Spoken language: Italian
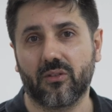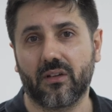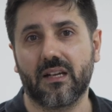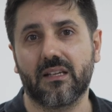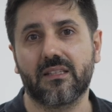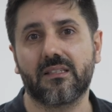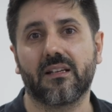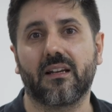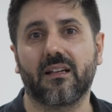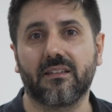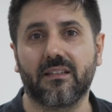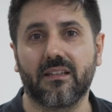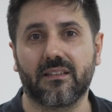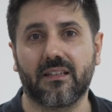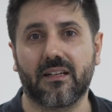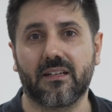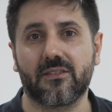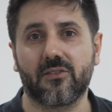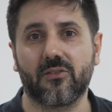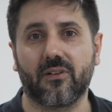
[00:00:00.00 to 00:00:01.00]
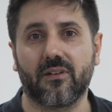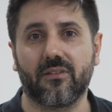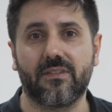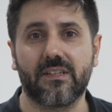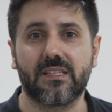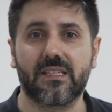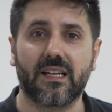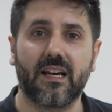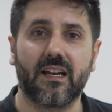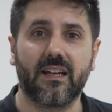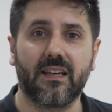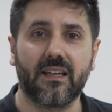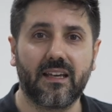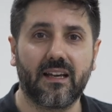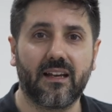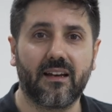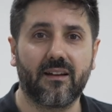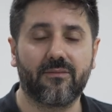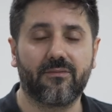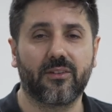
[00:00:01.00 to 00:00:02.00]
grazie alla detrazione fiscale e
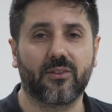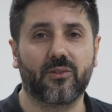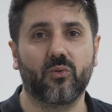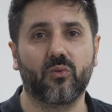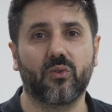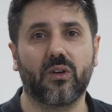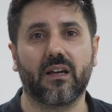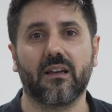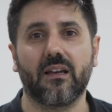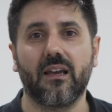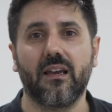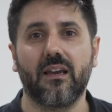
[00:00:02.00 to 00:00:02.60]
alla fattura.